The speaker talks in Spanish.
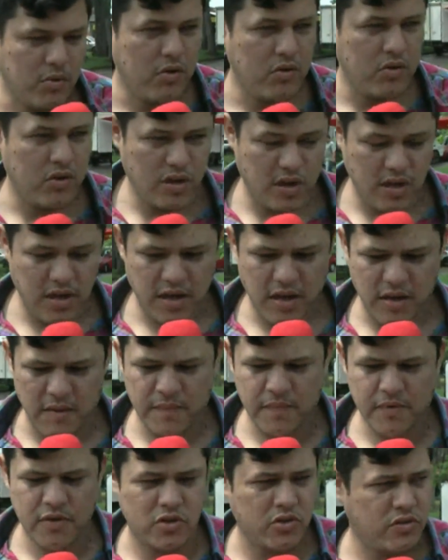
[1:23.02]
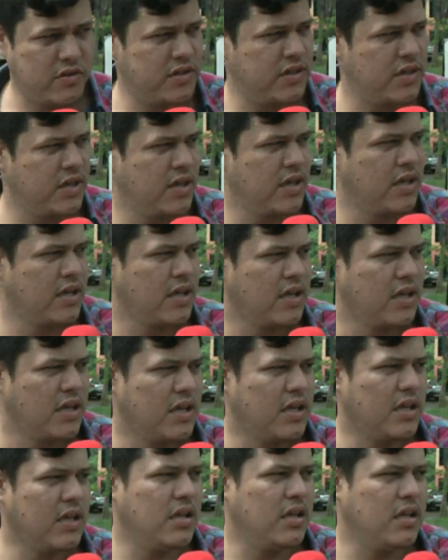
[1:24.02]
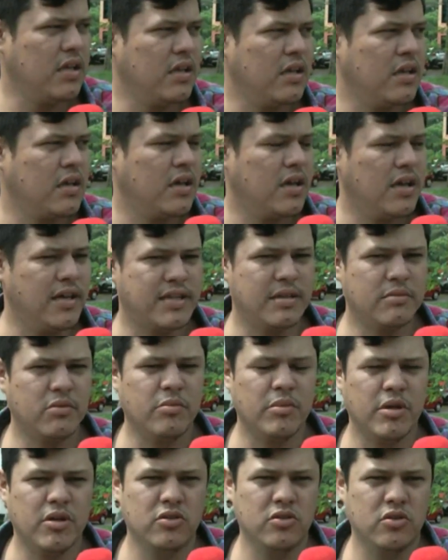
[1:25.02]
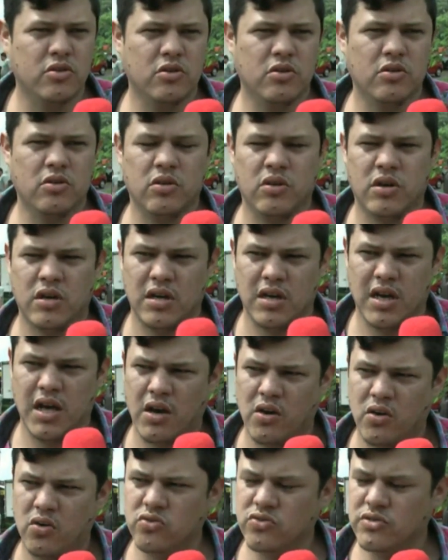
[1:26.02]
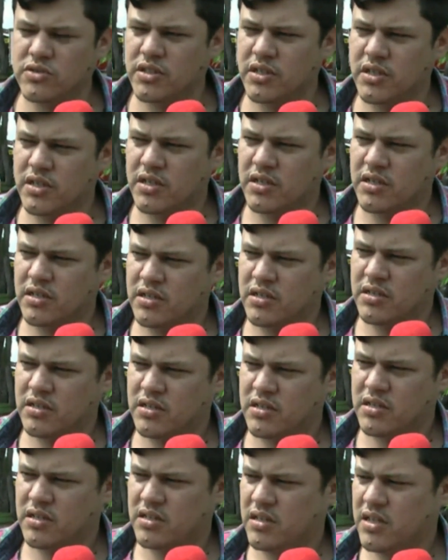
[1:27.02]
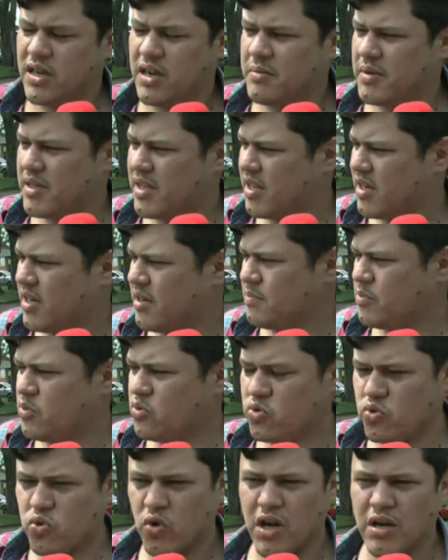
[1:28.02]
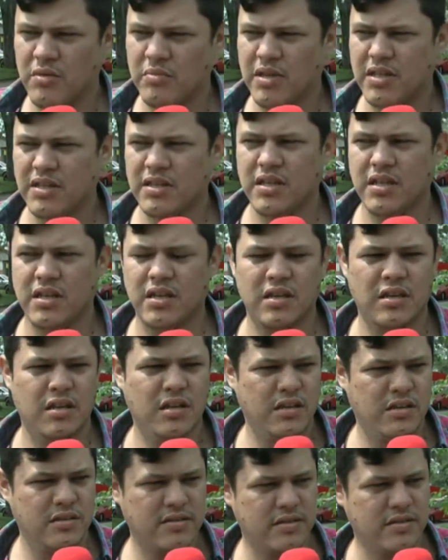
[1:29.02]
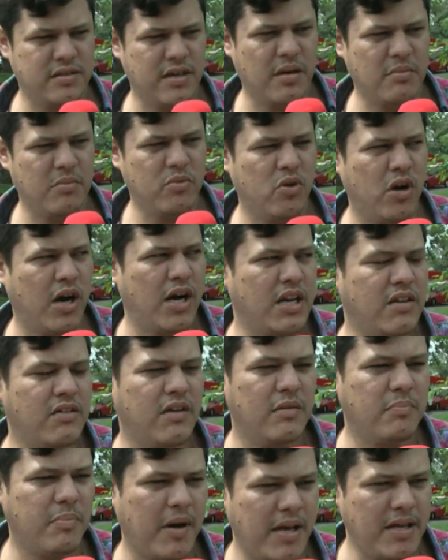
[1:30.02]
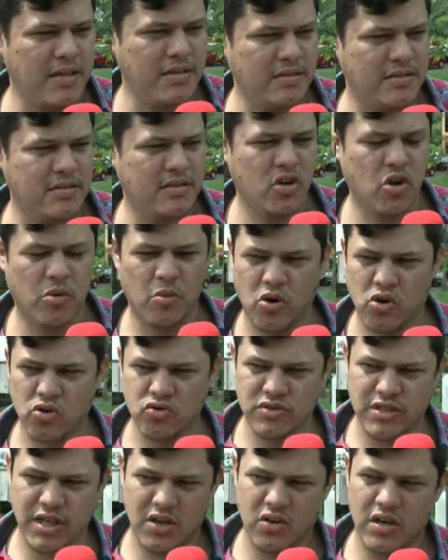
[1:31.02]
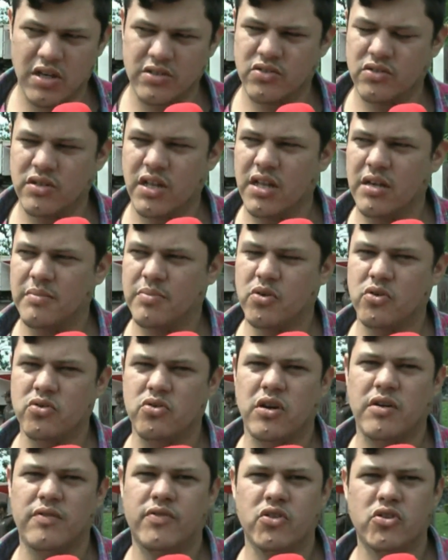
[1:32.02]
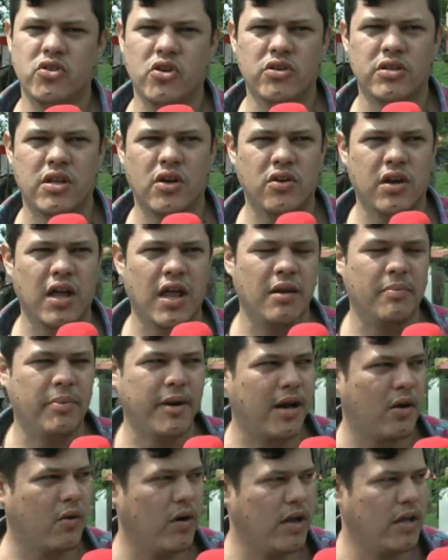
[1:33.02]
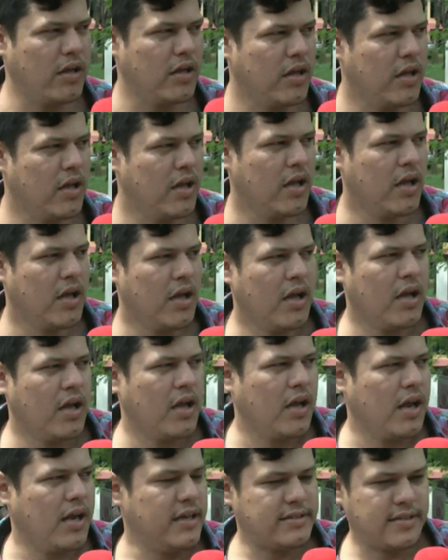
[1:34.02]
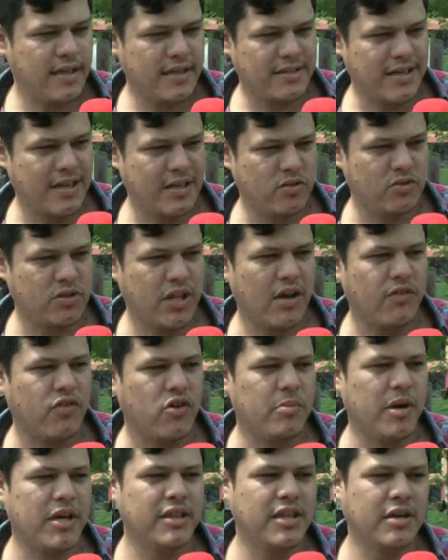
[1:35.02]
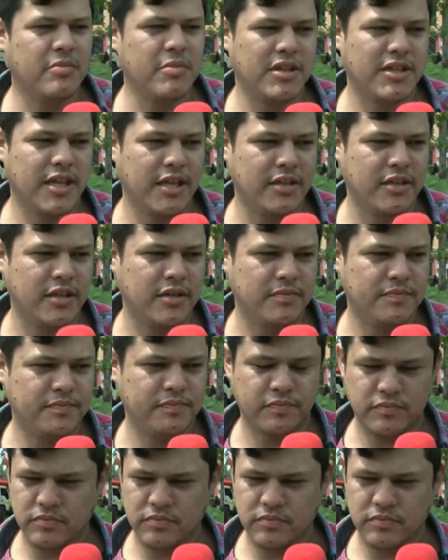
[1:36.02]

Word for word: Muy buenos días, Robert. Y en este momento, las 11 de la mañana, puntualmente cerramos a nivel país, como Consejo Nacional de Producción de Hortícola del Paraguay, el cierre de ruta de forma intermitente.